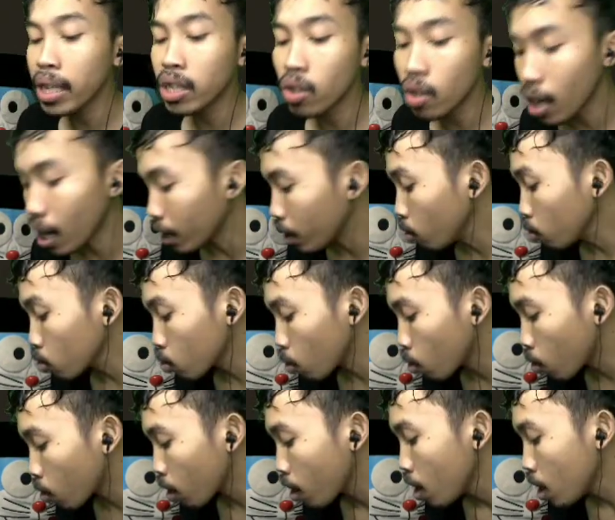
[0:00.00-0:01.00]
soon lagi
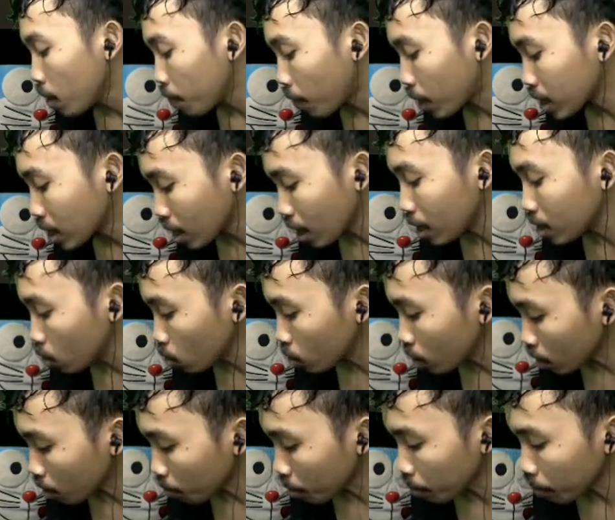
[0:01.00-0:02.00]
untuk part selanjutnya
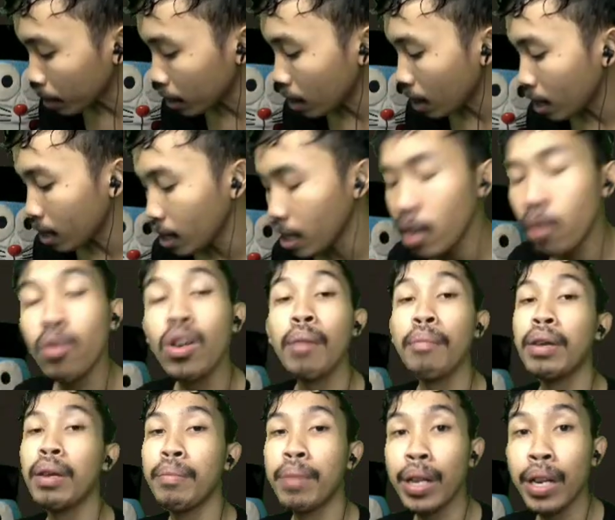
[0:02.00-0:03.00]
teman-teman dan ini udah
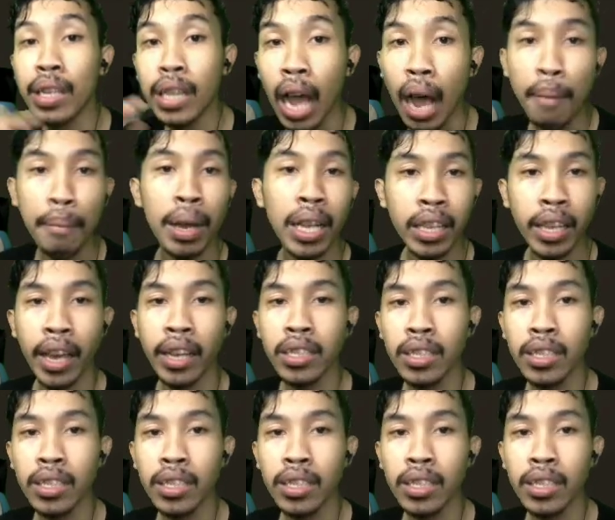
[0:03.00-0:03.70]
benar-benar tamat gengs